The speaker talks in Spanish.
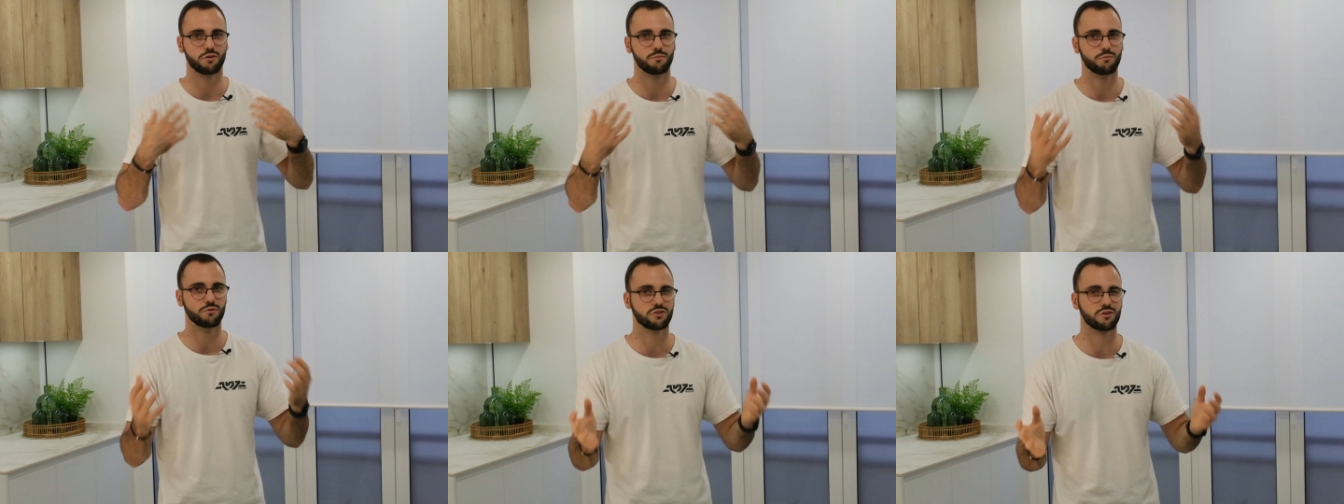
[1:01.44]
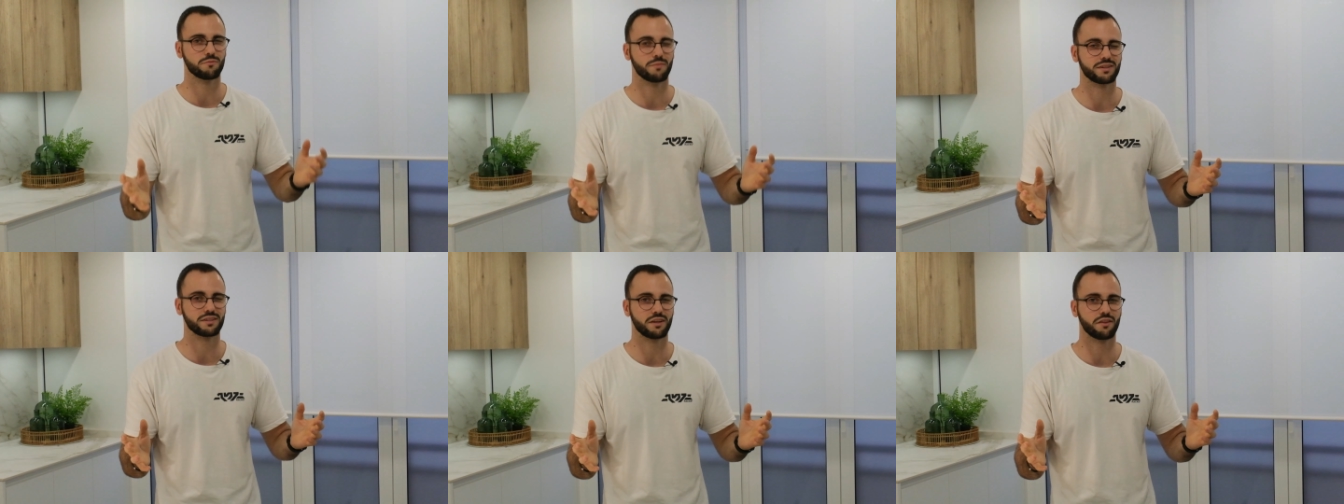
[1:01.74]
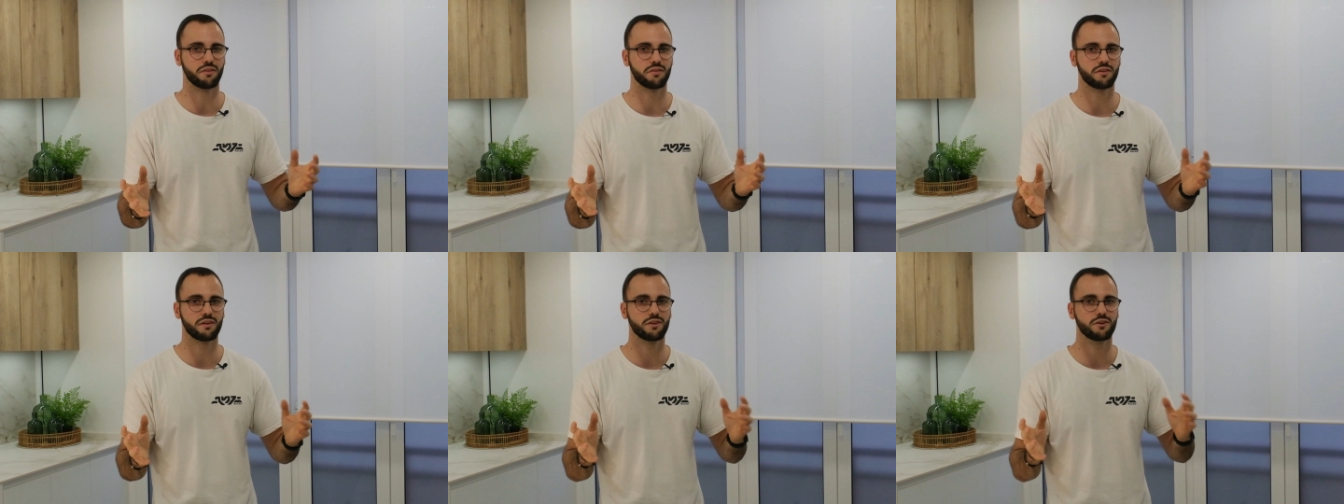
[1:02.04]
mucho más
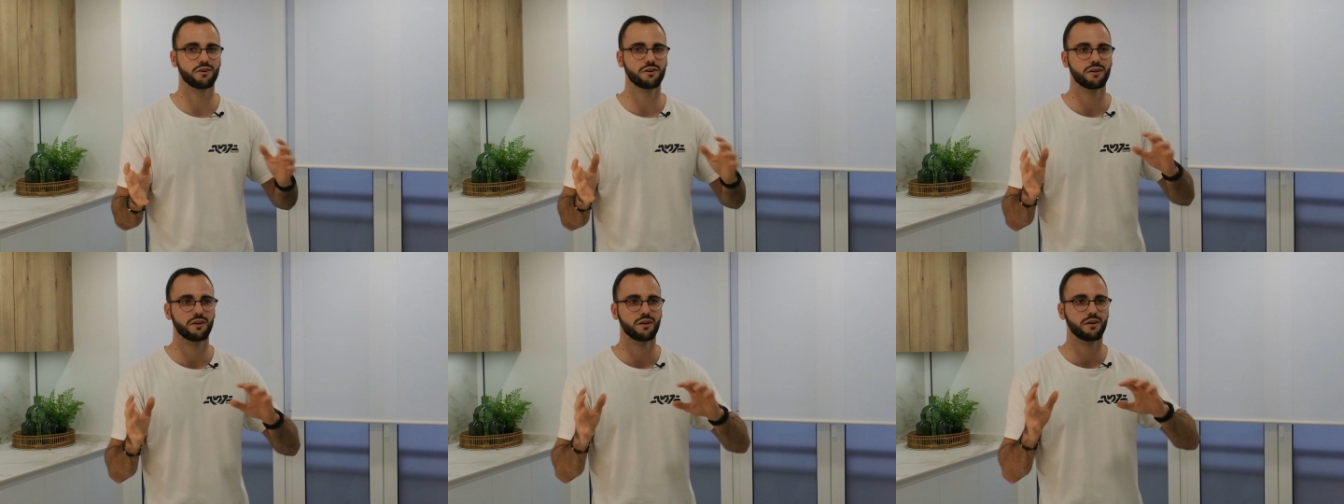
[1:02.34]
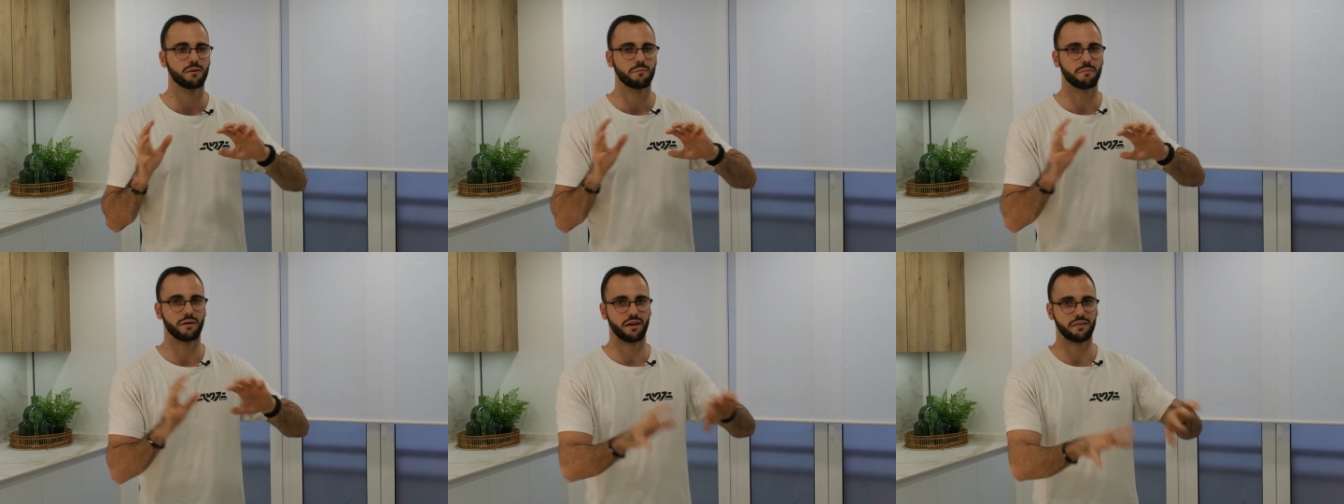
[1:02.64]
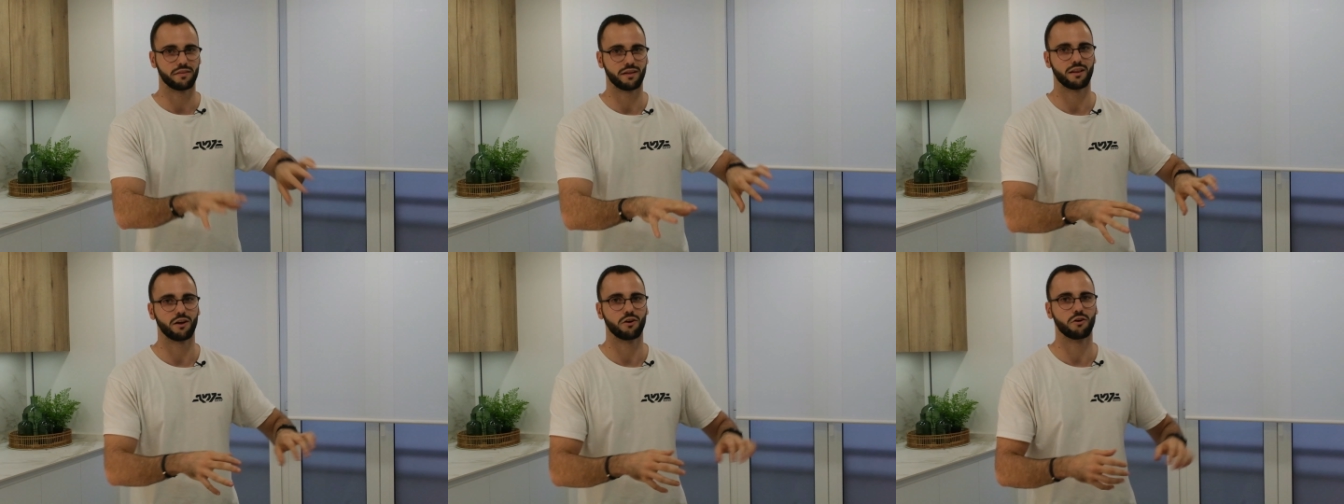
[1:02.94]
sencillo para
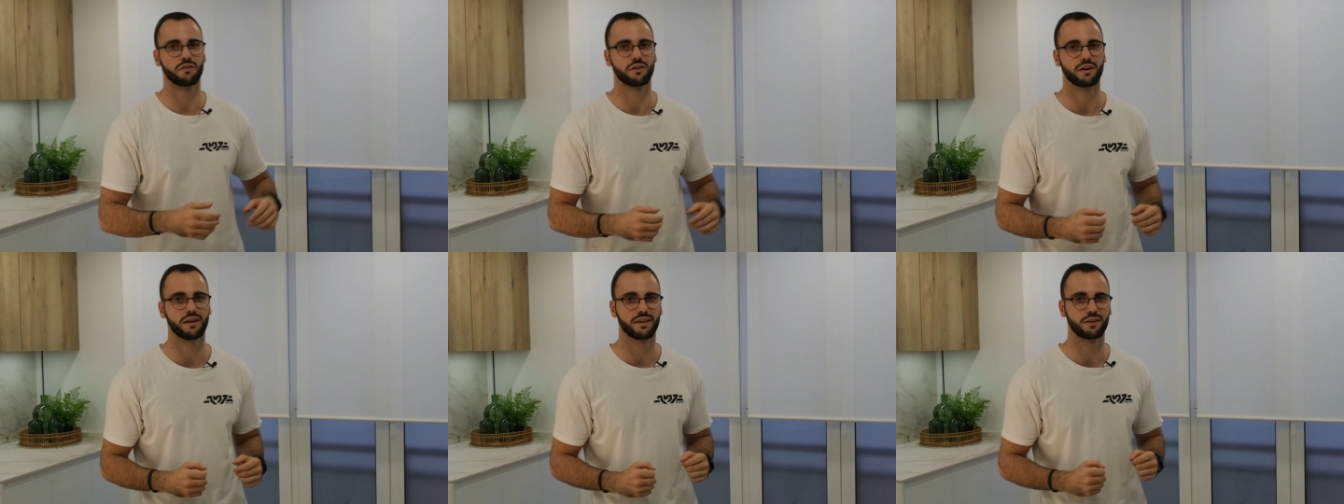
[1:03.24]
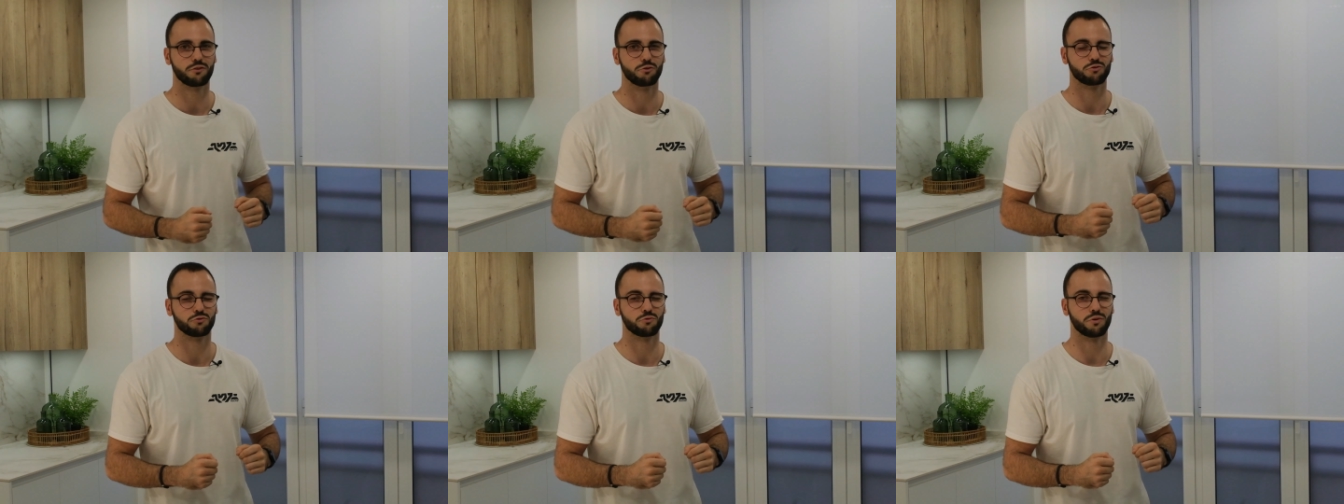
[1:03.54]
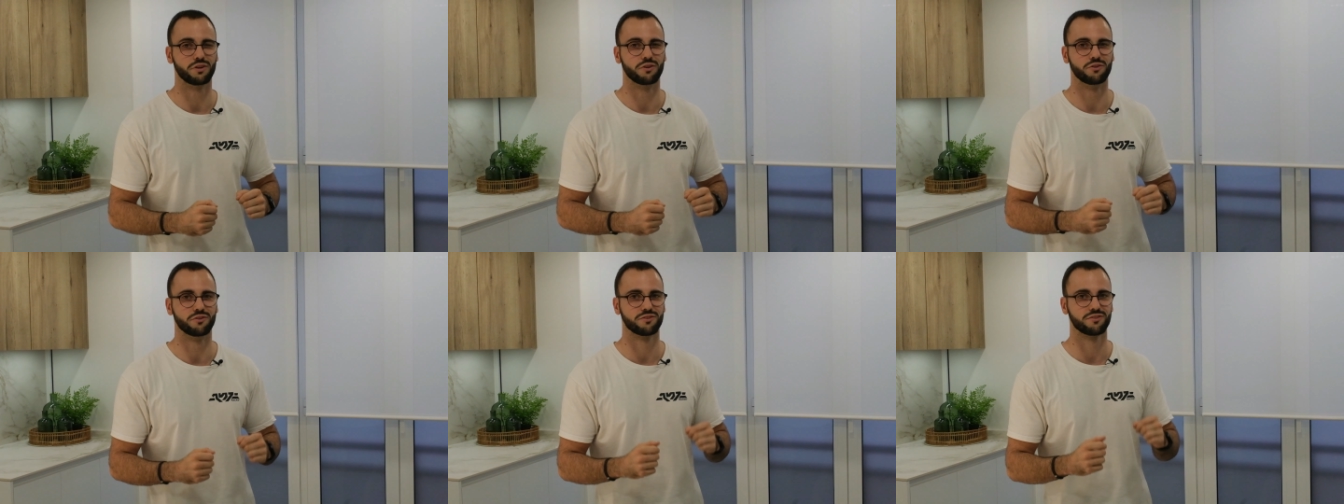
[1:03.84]
hacer la cocina de tus
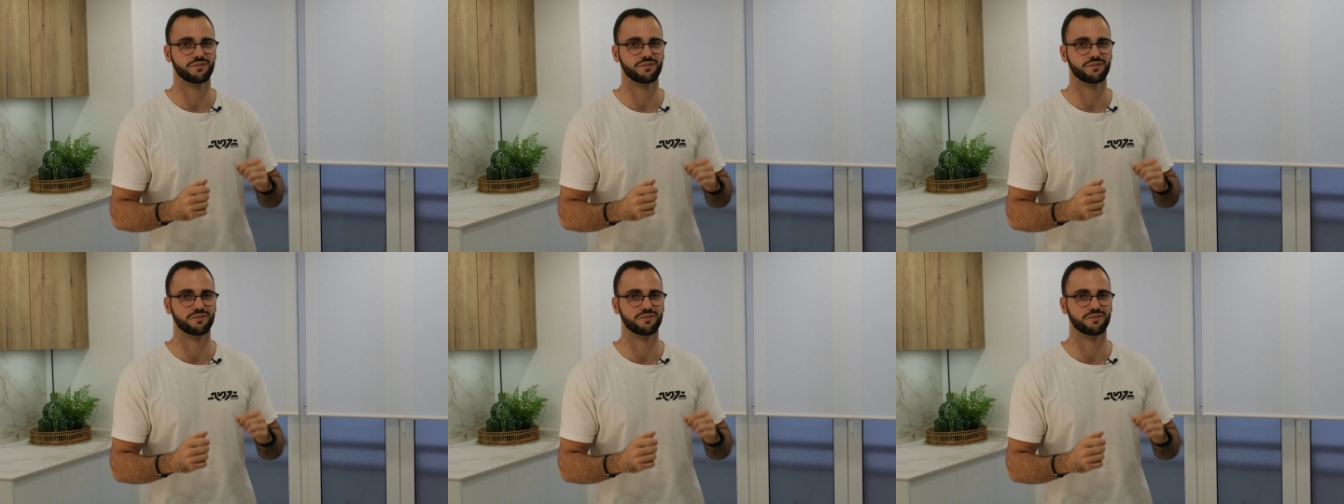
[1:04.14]
sueños.